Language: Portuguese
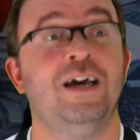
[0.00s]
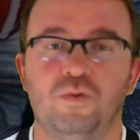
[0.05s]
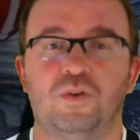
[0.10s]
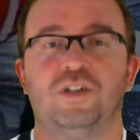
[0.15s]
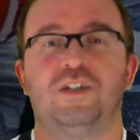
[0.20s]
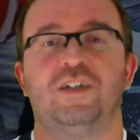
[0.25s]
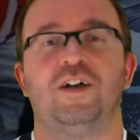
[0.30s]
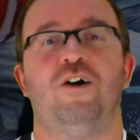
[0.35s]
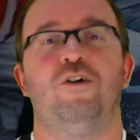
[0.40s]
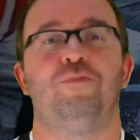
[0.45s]
Um
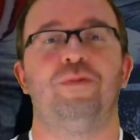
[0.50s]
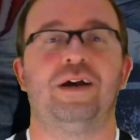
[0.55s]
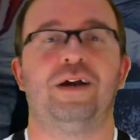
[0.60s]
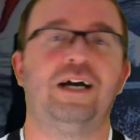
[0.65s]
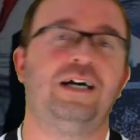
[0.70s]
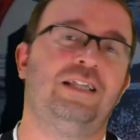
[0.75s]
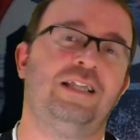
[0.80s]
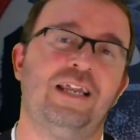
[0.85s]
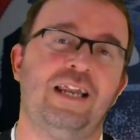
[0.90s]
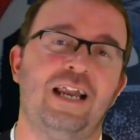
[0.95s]
salve pra
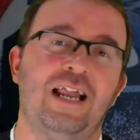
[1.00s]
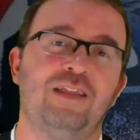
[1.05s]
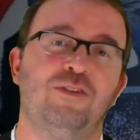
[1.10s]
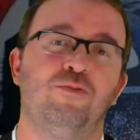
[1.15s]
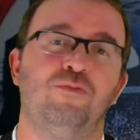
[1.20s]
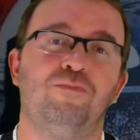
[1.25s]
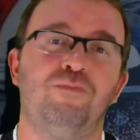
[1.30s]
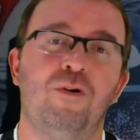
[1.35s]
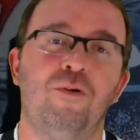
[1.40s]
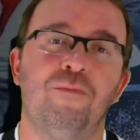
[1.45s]
galera lá do
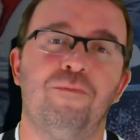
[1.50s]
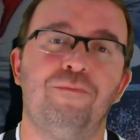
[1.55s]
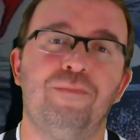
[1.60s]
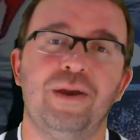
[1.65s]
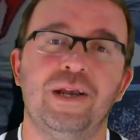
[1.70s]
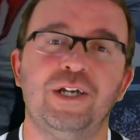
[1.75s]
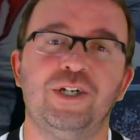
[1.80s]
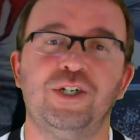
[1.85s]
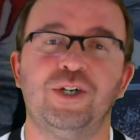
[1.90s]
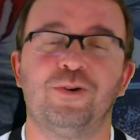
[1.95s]
Bom
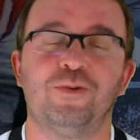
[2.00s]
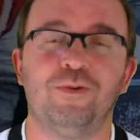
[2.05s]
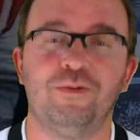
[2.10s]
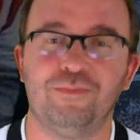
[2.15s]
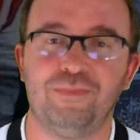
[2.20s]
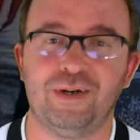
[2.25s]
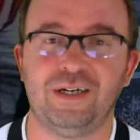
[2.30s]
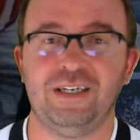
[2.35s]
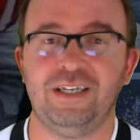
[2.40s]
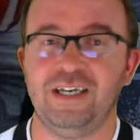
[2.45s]
Peixe e
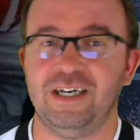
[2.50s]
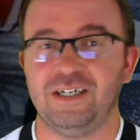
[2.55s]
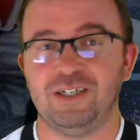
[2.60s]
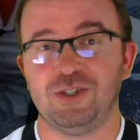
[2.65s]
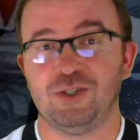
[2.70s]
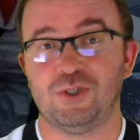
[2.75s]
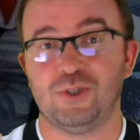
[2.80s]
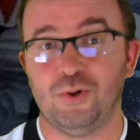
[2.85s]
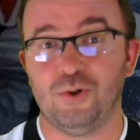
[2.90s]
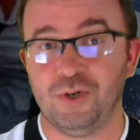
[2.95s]
Companhia em
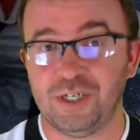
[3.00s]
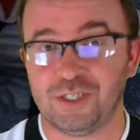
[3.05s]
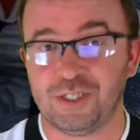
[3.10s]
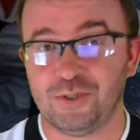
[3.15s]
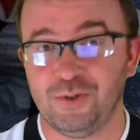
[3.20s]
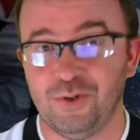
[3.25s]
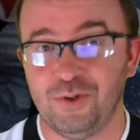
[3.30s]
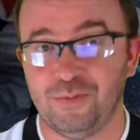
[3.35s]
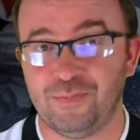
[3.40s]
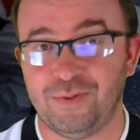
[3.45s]
Dores
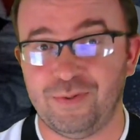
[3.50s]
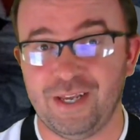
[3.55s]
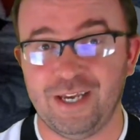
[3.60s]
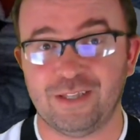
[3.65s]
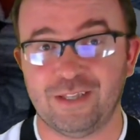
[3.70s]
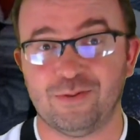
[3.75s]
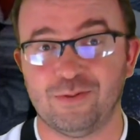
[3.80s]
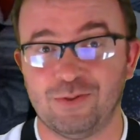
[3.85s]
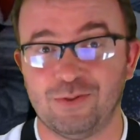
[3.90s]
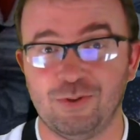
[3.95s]
do Rio
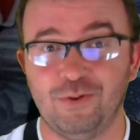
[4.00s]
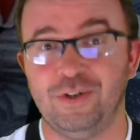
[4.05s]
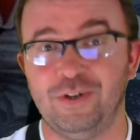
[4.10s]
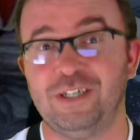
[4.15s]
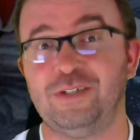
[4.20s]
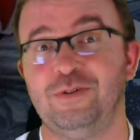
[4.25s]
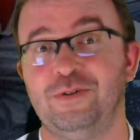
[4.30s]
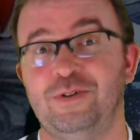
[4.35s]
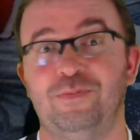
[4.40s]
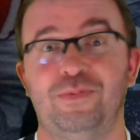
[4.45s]
Preto. Dores
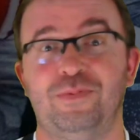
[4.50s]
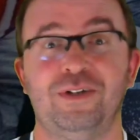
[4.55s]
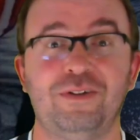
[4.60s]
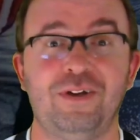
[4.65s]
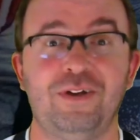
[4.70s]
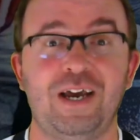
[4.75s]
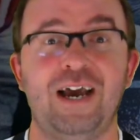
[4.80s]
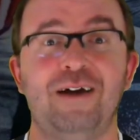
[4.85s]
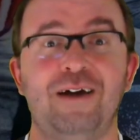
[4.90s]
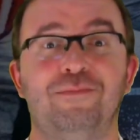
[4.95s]
do Rio Preto
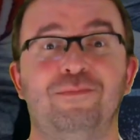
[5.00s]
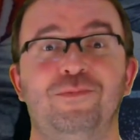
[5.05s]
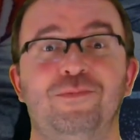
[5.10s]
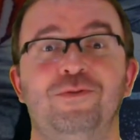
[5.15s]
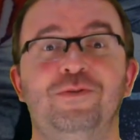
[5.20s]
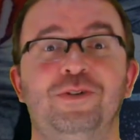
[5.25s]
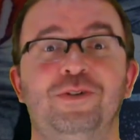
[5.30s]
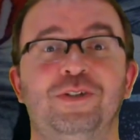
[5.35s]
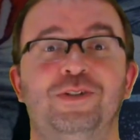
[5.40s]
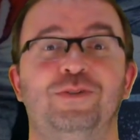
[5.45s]
é
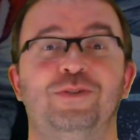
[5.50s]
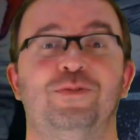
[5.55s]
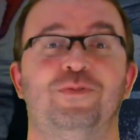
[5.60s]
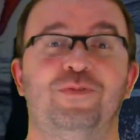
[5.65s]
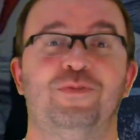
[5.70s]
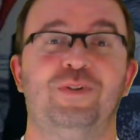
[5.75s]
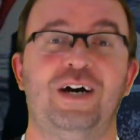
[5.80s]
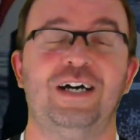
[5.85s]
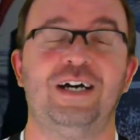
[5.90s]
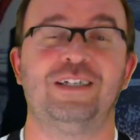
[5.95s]
muito
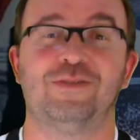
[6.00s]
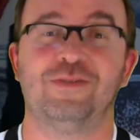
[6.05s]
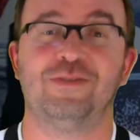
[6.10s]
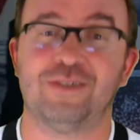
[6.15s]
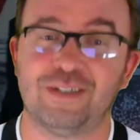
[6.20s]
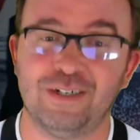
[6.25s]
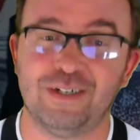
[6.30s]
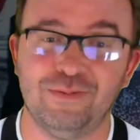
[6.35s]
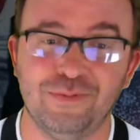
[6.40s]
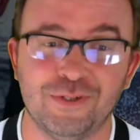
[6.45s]
Vasco,
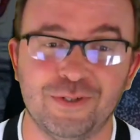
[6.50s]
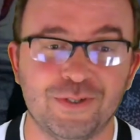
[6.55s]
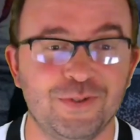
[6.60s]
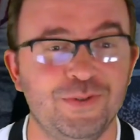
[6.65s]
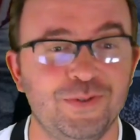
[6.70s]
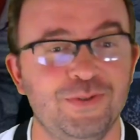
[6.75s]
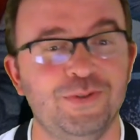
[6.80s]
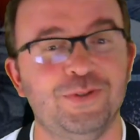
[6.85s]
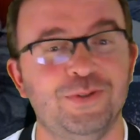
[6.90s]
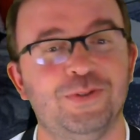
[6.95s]
tamo
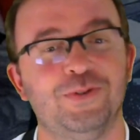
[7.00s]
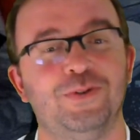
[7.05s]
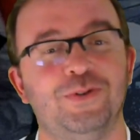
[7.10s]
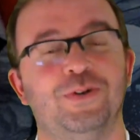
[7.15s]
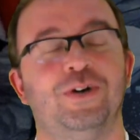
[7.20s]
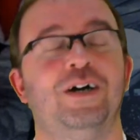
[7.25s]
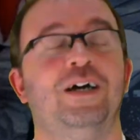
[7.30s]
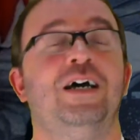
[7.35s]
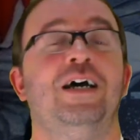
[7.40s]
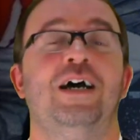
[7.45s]

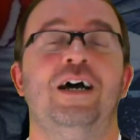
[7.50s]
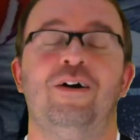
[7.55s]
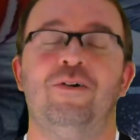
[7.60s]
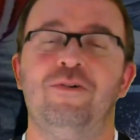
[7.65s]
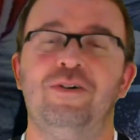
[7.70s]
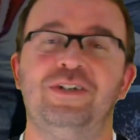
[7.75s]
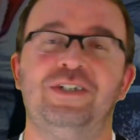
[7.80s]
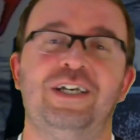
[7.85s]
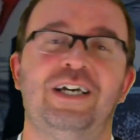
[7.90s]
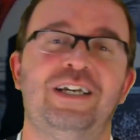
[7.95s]
junto.
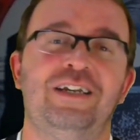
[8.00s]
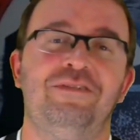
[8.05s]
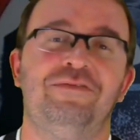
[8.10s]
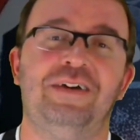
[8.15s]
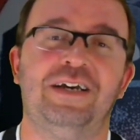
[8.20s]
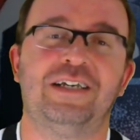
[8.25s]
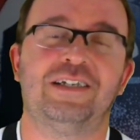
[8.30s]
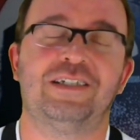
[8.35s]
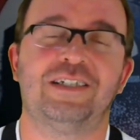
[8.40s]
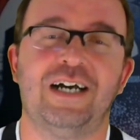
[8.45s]
Hoje é
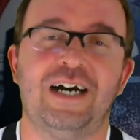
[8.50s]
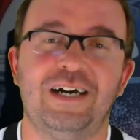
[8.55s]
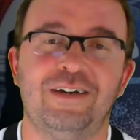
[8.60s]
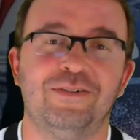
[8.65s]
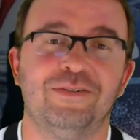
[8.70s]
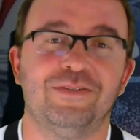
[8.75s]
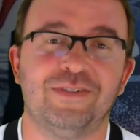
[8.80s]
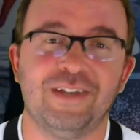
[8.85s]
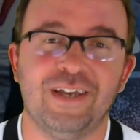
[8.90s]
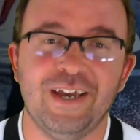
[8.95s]

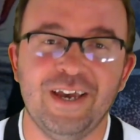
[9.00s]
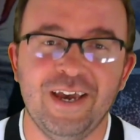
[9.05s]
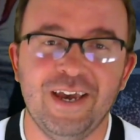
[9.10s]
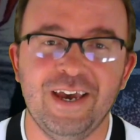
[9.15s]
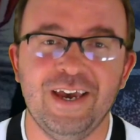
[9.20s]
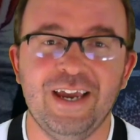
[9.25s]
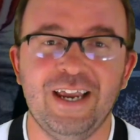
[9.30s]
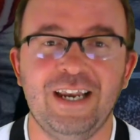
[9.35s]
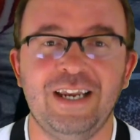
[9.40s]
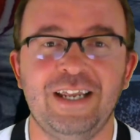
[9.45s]
aniversário
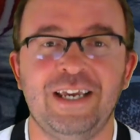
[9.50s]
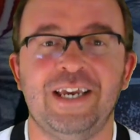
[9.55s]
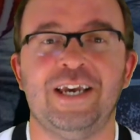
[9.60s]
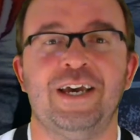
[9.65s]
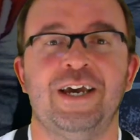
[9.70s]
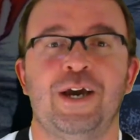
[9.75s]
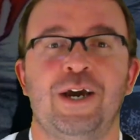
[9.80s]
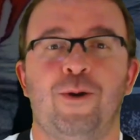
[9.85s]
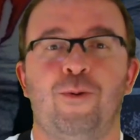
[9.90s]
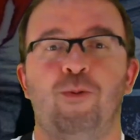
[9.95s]

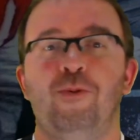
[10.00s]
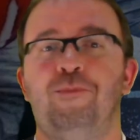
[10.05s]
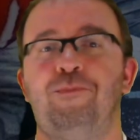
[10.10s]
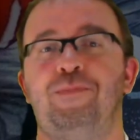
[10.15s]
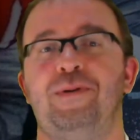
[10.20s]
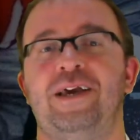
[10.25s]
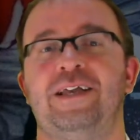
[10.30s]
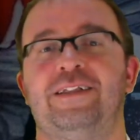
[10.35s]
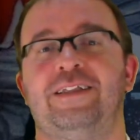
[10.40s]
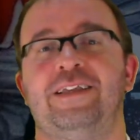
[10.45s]
dele, o
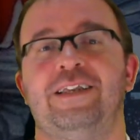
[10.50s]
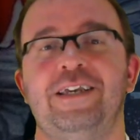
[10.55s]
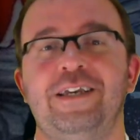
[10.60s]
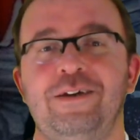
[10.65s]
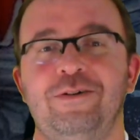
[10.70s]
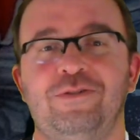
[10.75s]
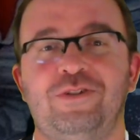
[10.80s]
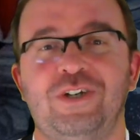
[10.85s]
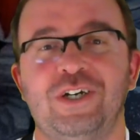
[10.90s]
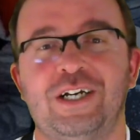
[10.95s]

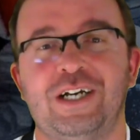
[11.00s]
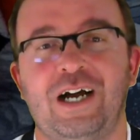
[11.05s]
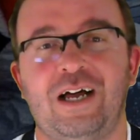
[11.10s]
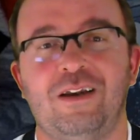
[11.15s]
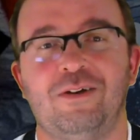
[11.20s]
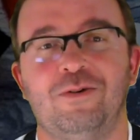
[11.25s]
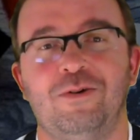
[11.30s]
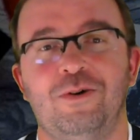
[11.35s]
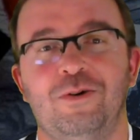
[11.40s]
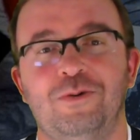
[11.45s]
Pedrinho
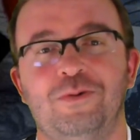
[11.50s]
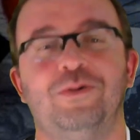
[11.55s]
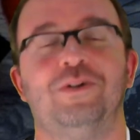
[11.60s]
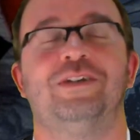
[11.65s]
Ticalô.